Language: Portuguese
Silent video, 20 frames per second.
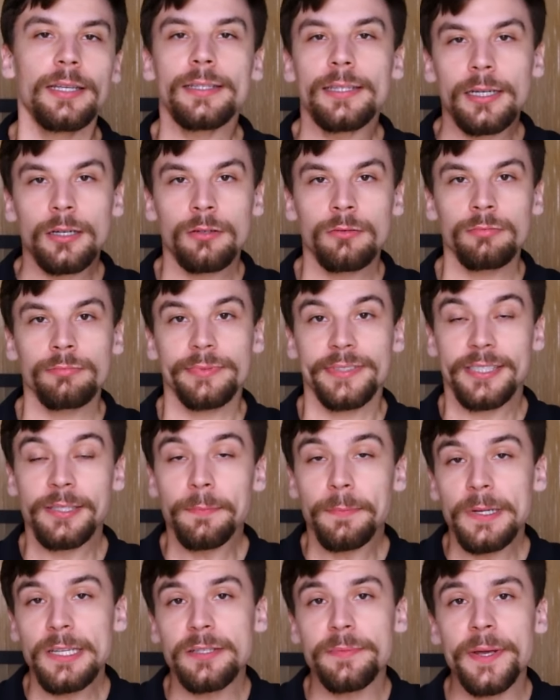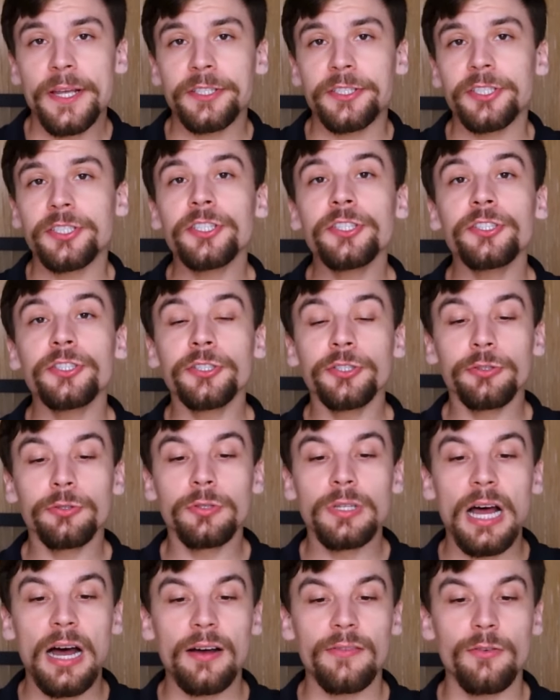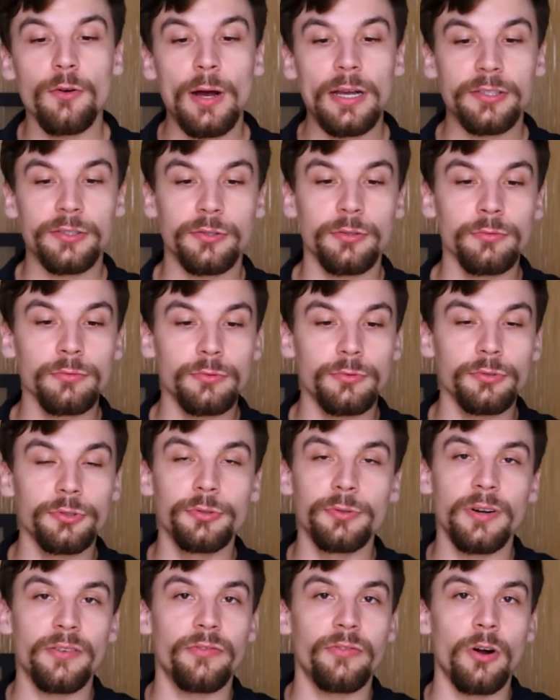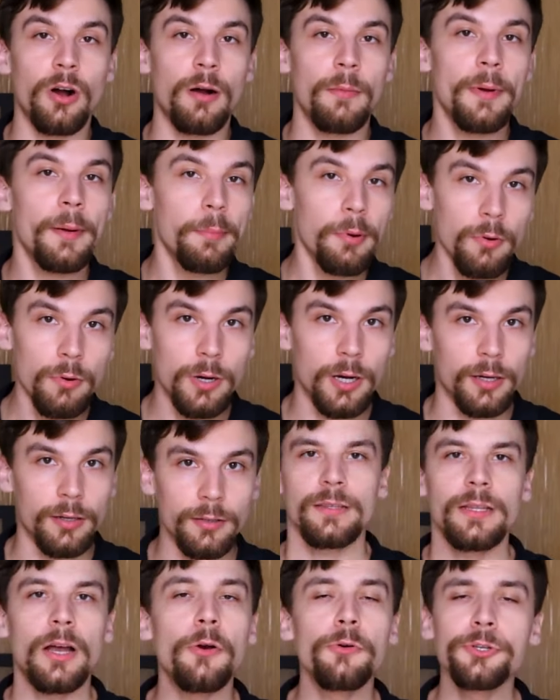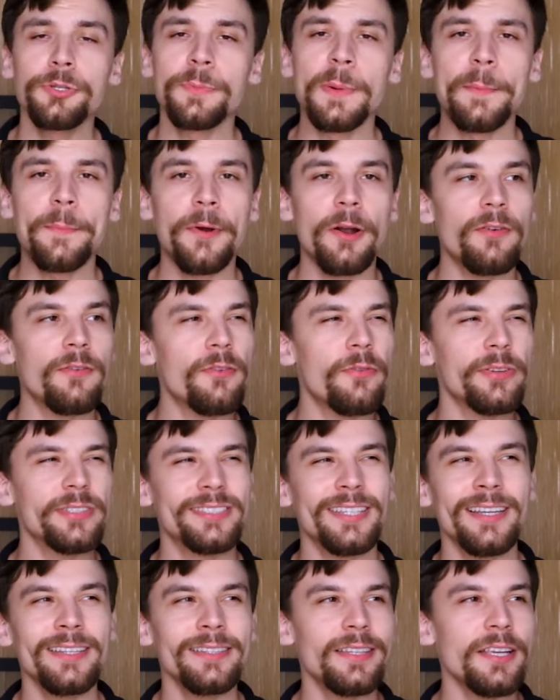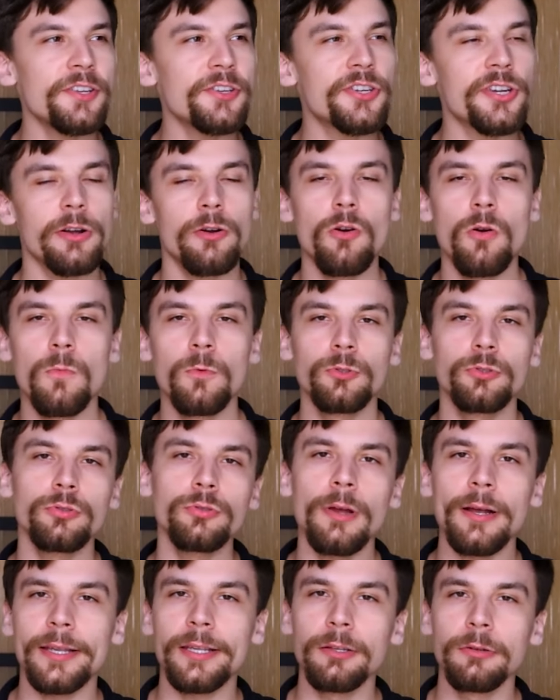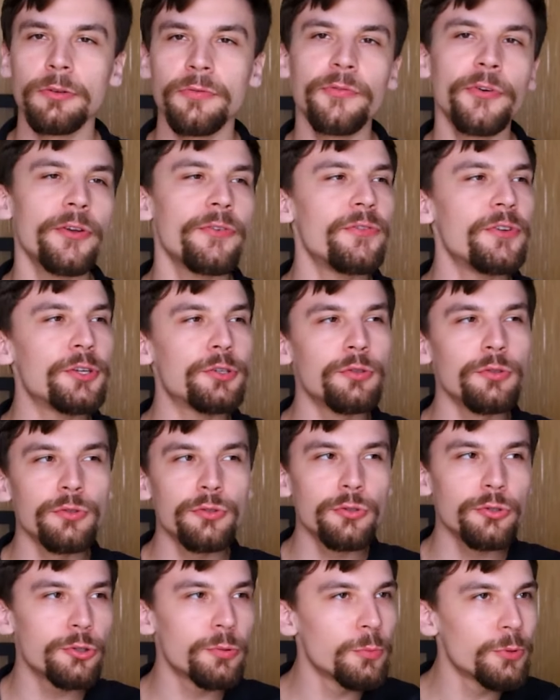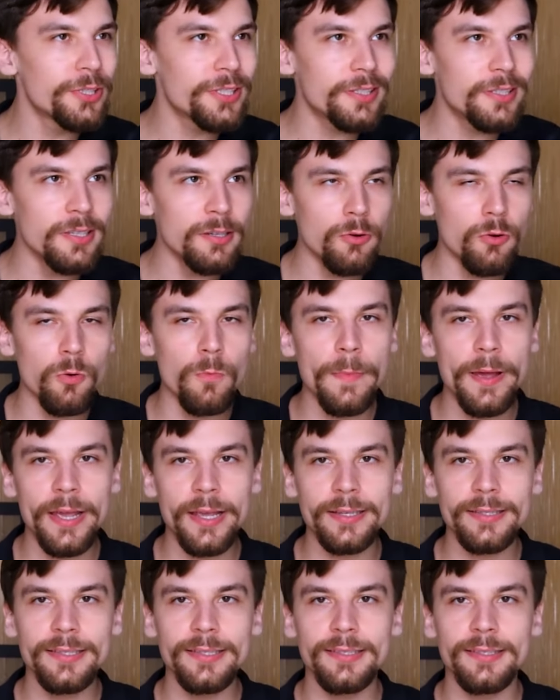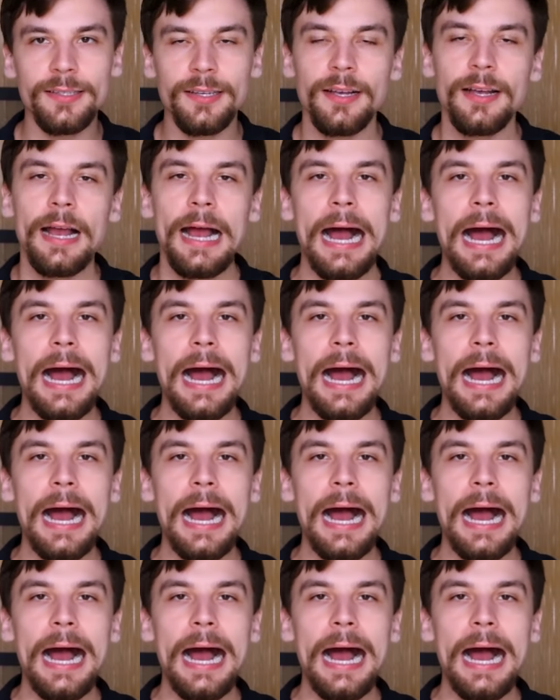Então, simplesmente a gente estudava o assunto de uma forma burra. Na última prova, você entendia como tudo aquilo que foi visto nos últimos cinco meses